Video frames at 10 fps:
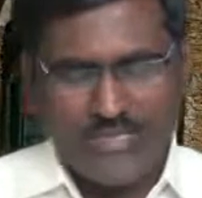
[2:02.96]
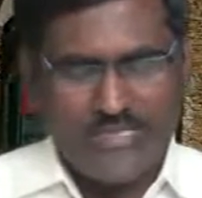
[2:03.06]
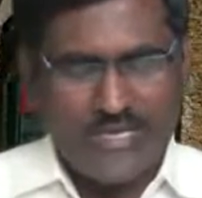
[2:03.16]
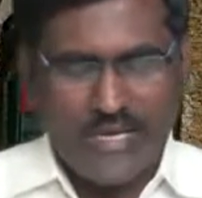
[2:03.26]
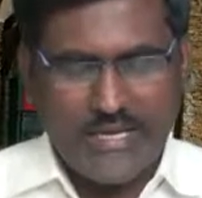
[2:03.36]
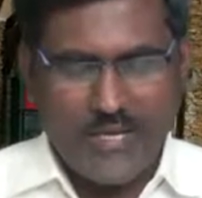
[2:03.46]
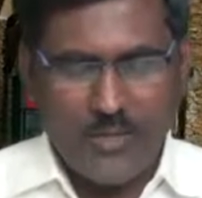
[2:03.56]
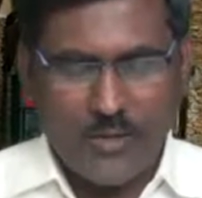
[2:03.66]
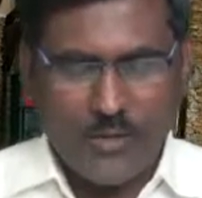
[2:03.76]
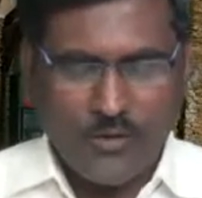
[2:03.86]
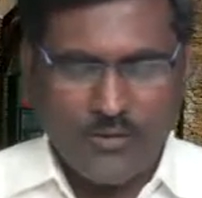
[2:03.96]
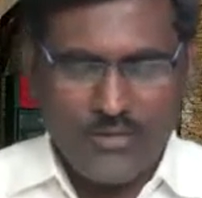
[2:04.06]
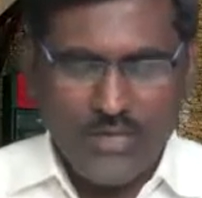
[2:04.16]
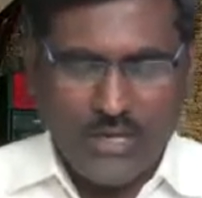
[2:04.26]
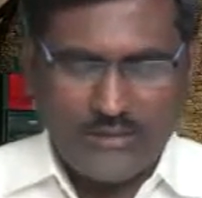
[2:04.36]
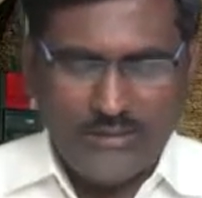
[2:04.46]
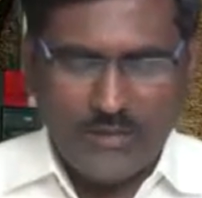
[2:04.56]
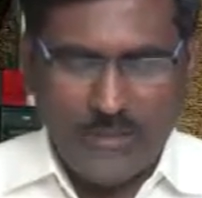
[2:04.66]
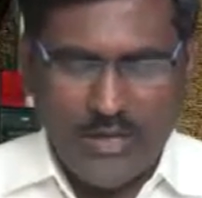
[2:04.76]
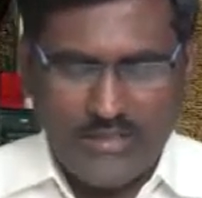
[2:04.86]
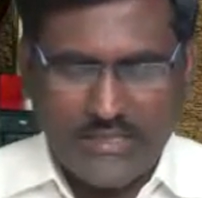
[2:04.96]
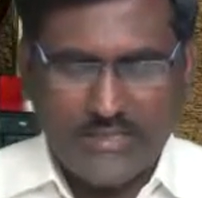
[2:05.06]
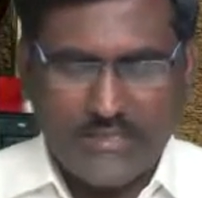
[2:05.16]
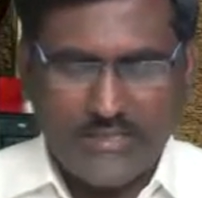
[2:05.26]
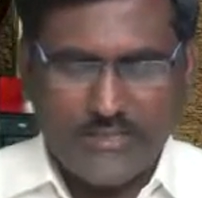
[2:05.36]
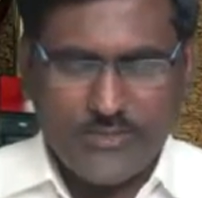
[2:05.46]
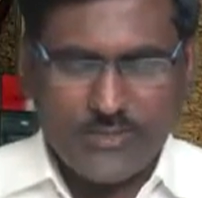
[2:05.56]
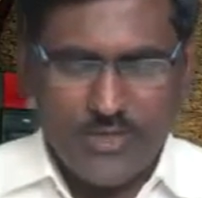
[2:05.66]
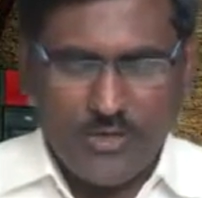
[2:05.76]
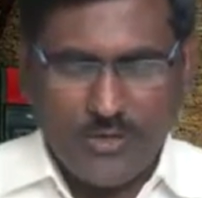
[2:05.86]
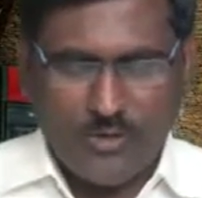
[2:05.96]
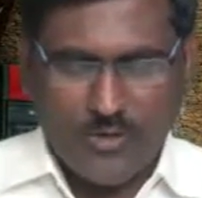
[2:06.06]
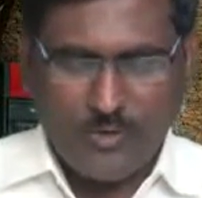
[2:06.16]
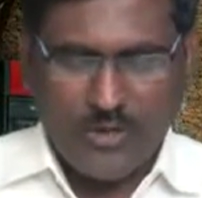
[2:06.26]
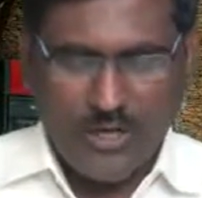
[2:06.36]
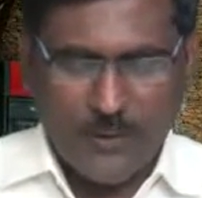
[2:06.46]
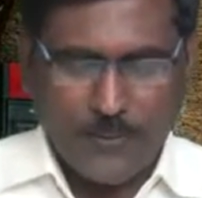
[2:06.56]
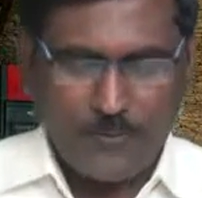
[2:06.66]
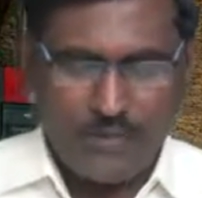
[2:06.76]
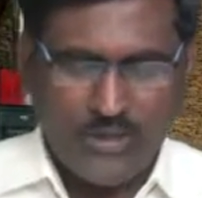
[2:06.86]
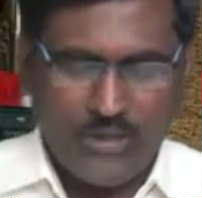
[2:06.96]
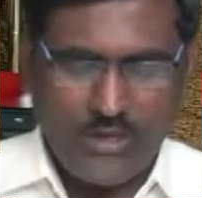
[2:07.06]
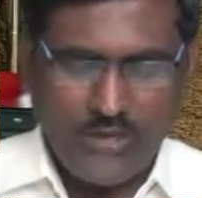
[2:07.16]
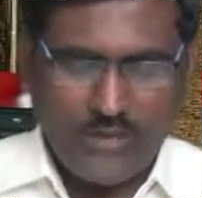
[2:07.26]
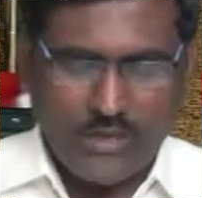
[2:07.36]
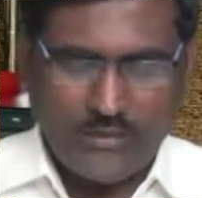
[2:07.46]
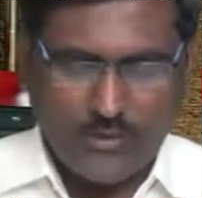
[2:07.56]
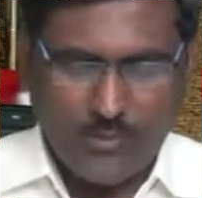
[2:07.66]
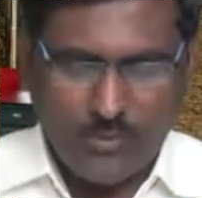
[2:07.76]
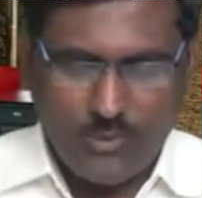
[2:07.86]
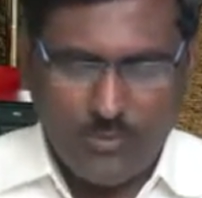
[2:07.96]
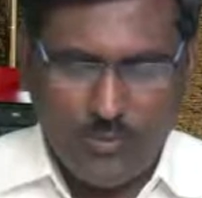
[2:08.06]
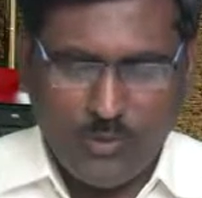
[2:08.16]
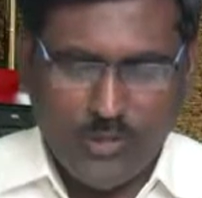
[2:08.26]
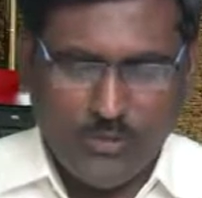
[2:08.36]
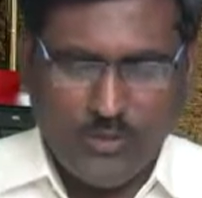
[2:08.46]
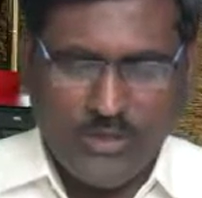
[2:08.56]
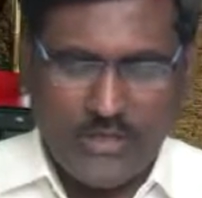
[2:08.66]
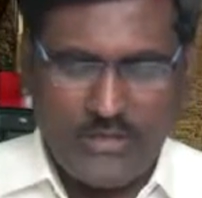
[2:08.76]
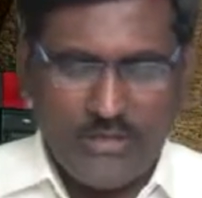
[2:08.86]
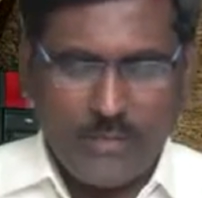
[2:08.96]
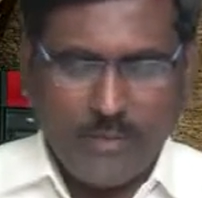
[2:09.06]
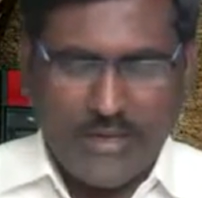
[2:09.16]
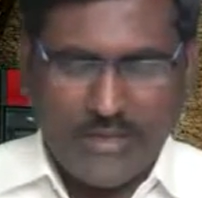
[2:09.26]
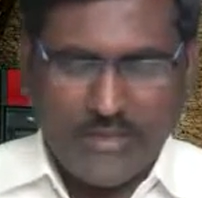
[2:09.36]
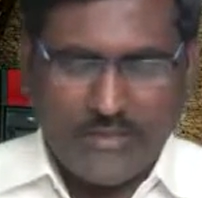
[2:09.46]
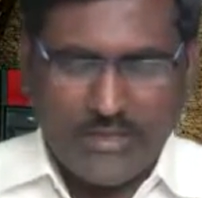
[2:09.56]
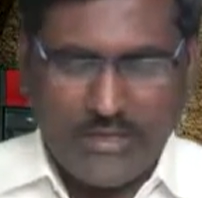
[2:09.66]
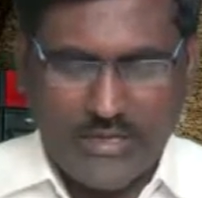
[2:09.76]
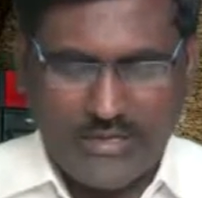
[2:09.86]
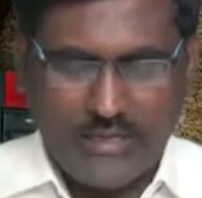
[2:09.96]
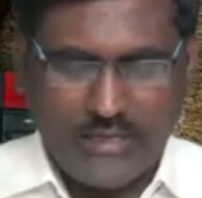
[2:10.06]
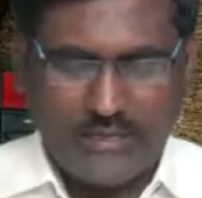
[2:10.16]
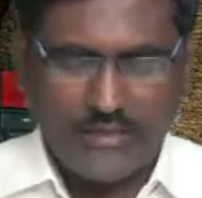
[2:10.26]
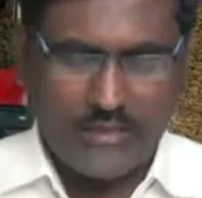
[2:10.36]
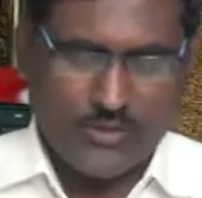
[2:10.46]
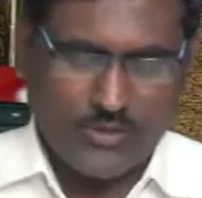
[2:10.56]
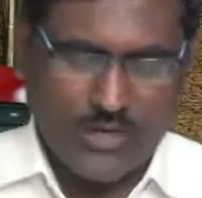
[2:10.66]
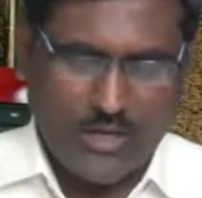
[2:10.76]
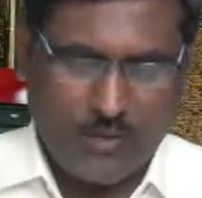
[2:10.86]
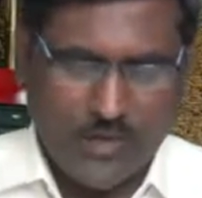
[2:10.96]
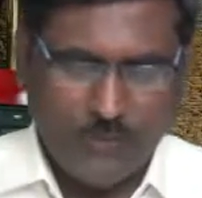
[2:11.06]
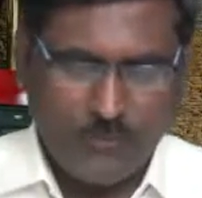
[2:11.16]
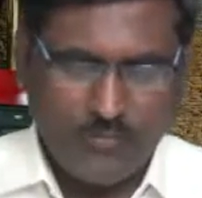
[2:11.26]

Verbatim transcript: ఇస్రాయేలులో అతని పాటి సుందరుడు ఒకడును లేడు అతడు భుజమును మొదలుకొని పైకి ఇతరుల కంటే ఎత్తుగలవాడు